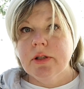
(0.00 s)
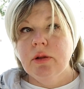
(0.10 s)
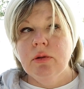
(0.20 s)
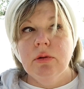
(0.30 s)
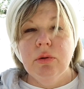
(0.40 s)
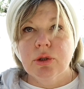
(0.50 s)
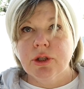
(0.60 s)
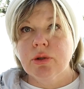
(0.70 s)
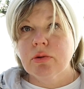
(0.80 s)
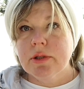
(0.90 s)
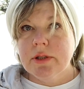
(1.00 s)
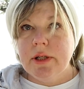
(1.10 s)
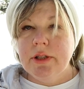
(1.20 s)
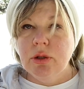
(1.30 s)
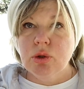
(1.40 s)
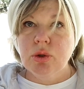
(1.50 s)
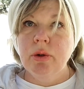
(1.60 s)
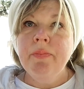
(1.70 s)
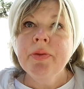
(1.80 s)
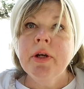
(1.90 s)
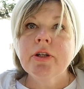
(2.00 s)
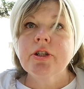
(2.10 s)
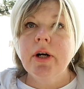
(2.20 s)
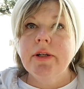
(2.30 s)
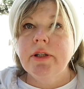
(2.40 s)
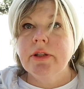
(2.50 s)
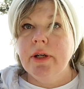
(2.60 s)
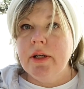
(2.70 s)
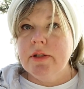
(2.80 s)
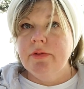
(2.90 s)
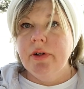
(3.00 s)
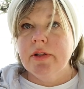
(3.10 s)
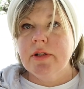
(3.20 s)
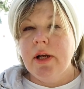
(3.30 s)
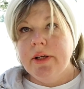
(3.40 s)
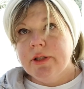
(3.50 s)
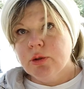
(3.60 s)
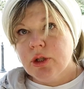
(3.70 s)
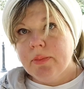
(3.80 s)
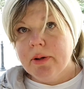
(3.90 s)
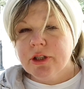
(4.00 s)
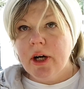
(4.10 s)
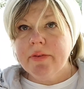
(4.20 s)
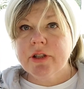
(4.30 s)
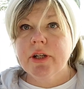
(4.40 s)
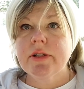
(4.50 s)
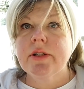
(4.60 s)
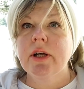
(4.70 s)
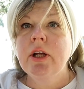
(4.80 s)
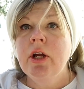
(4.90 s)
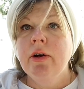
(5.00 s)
э, ложечку за дедушку жрать отказывается, а эти уже обожравшиеся,